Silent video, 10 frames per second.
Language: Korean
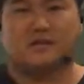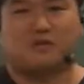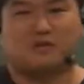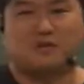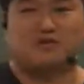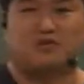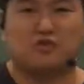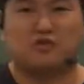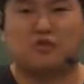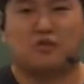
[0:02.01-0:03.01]
2019년
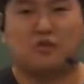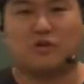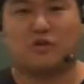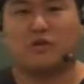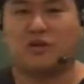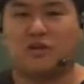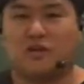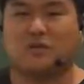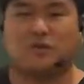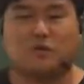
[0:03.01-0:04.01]
6월 고등학교 2학년
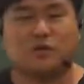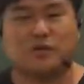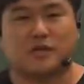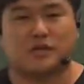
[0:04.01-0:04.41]
모의고사의